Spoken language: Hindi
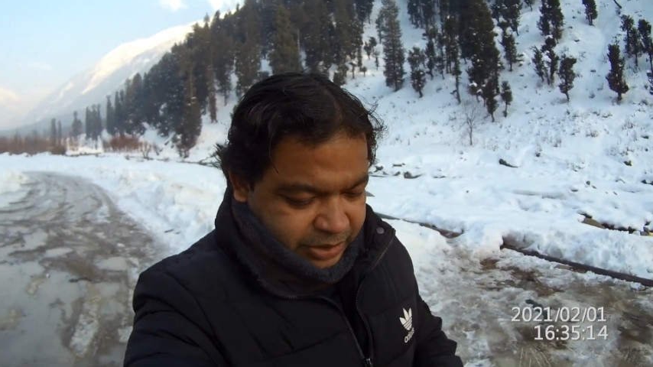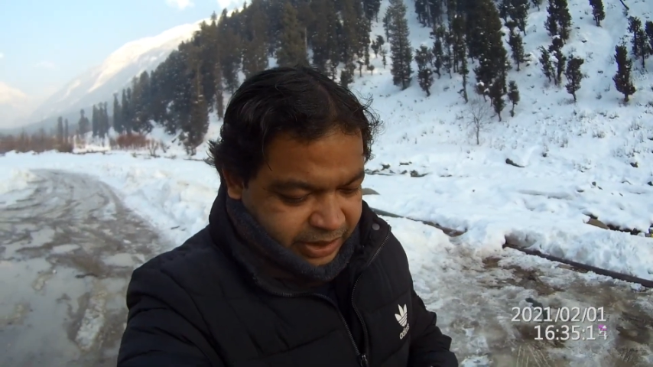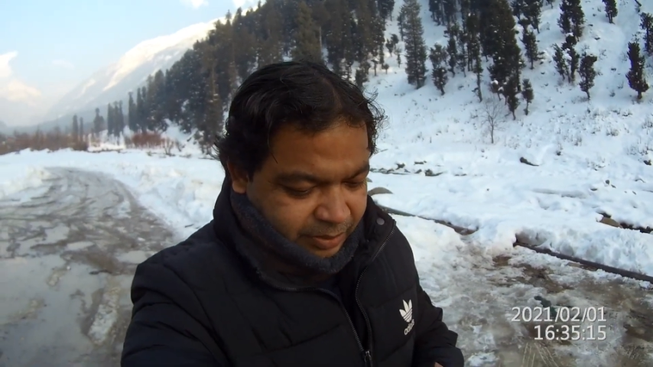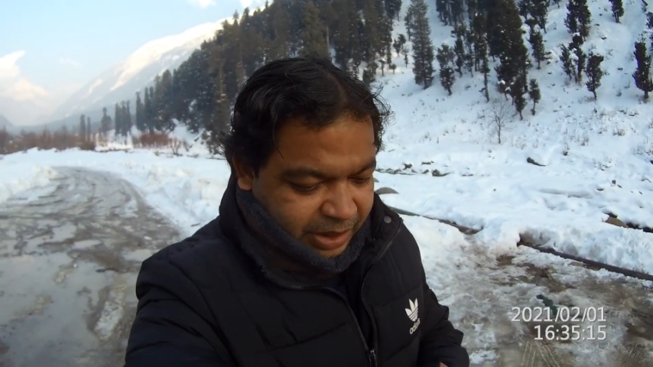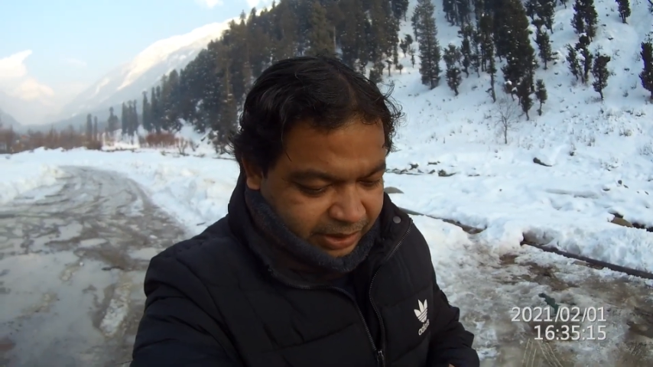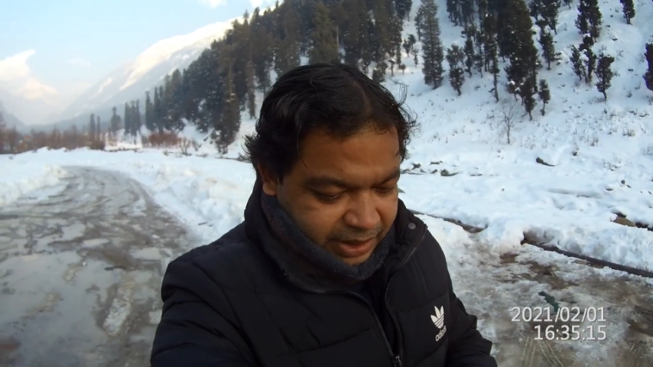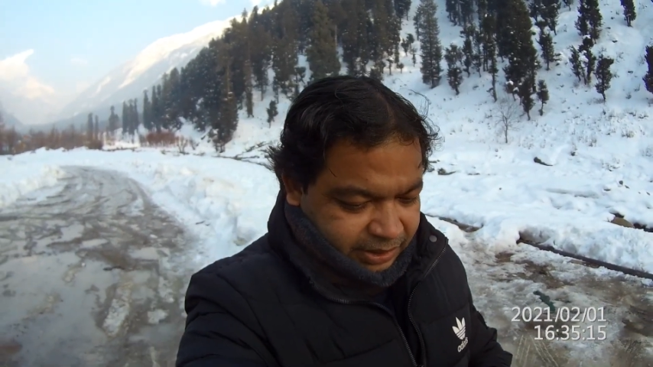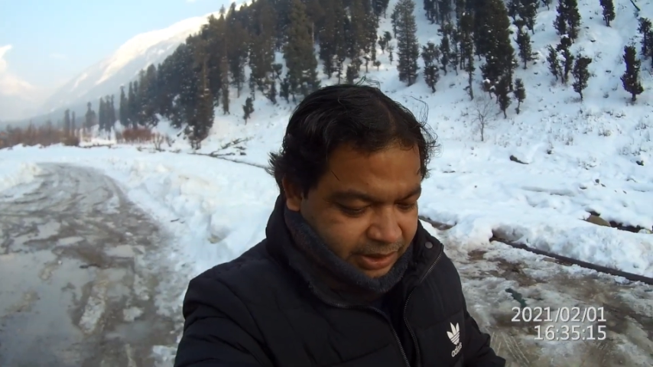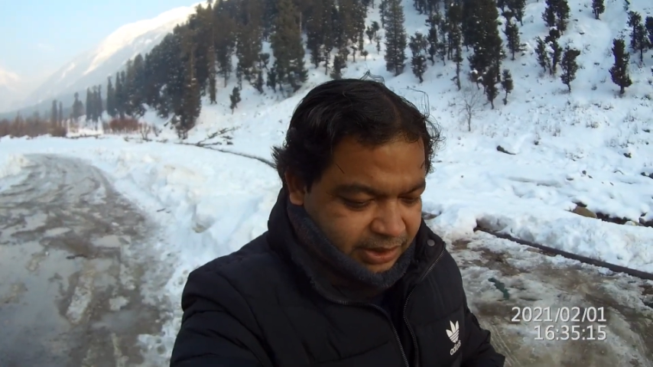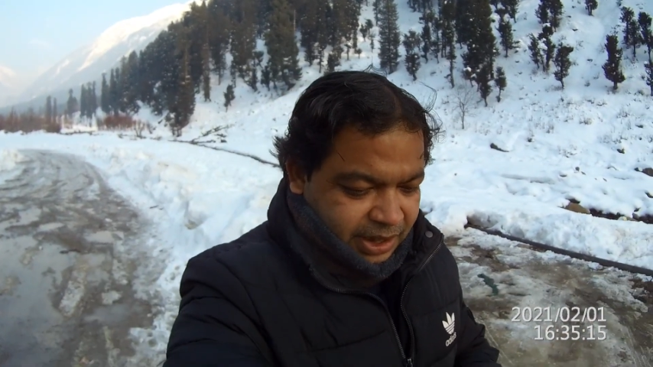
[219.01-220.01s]
बस एक बार
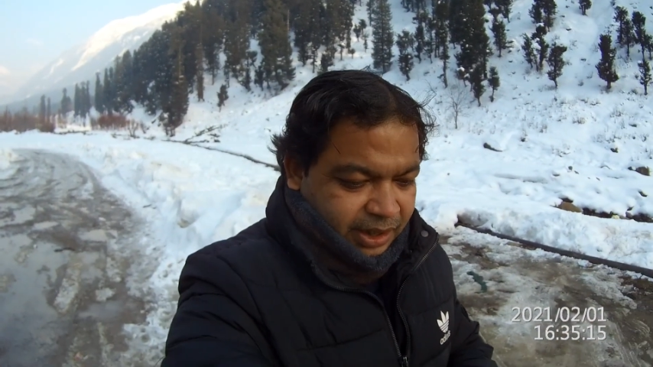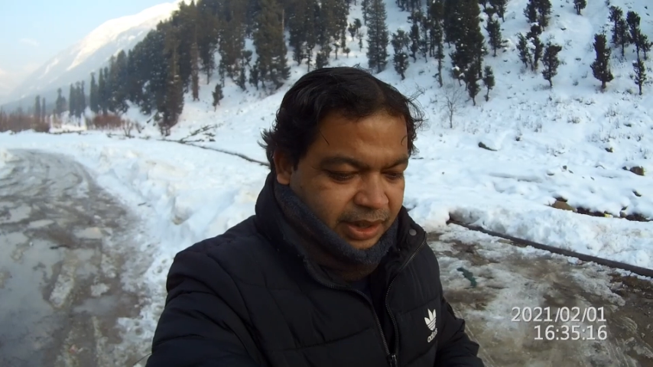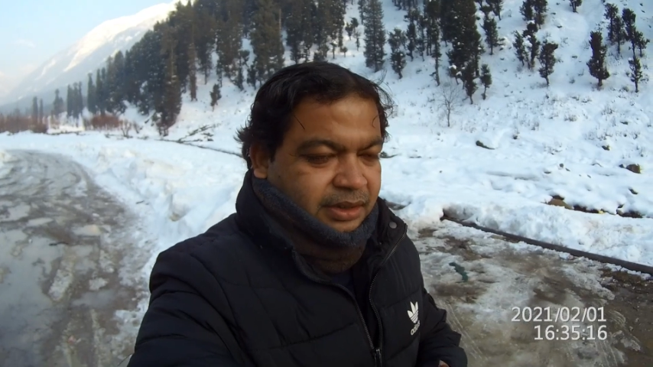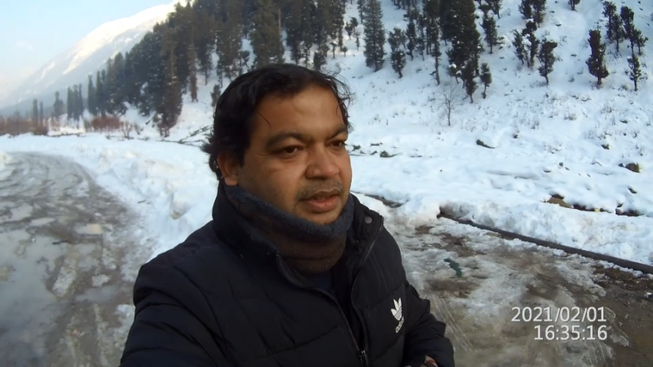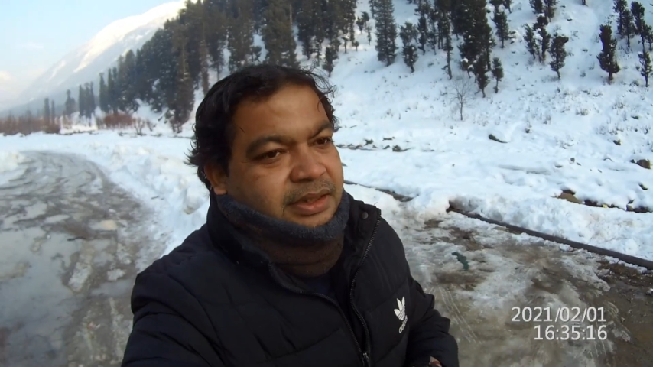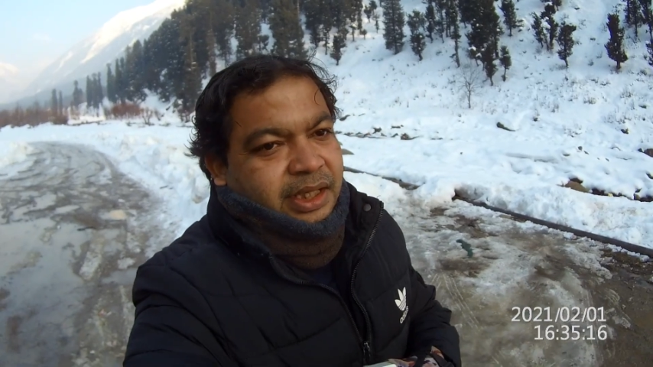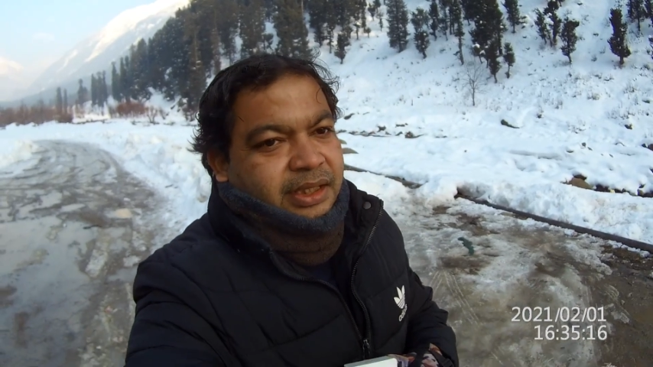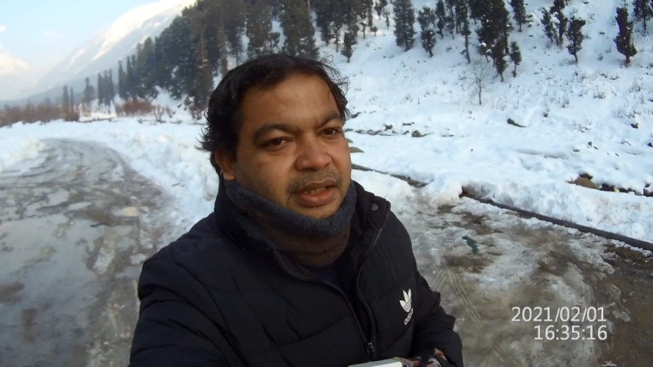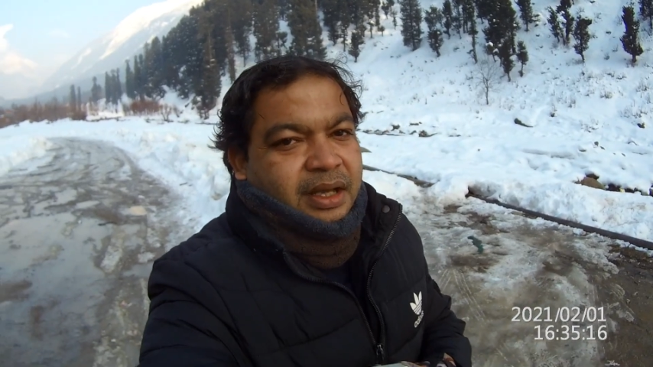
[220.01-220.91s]
देखते ही जाएँ देखते ही जाएँ